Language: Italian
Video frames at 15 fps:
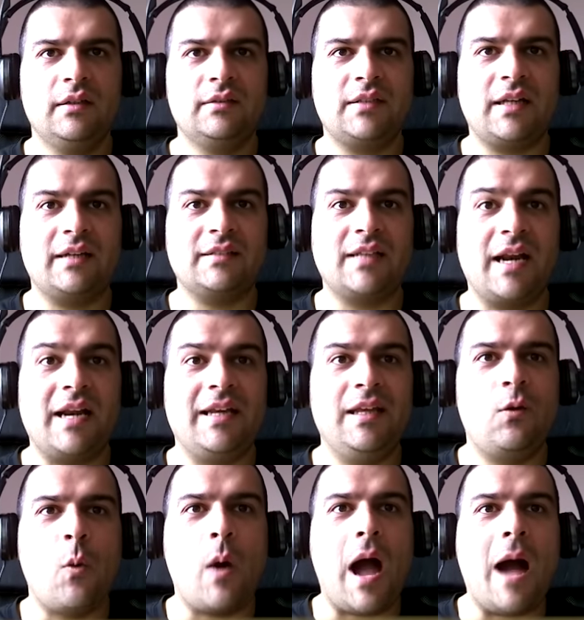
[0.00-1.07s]
Sarà, sarà
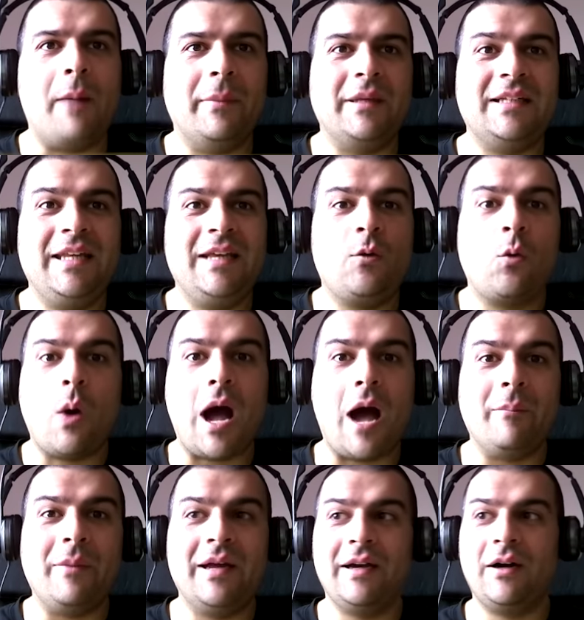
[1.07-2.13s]
liquame.
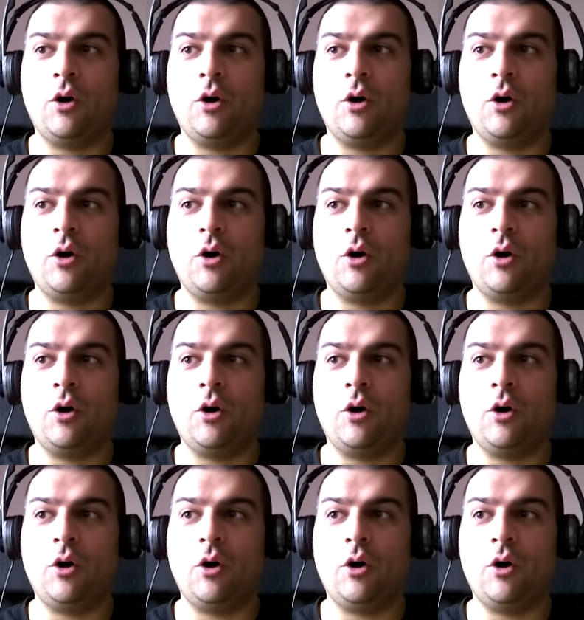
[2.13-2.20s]
Liquame.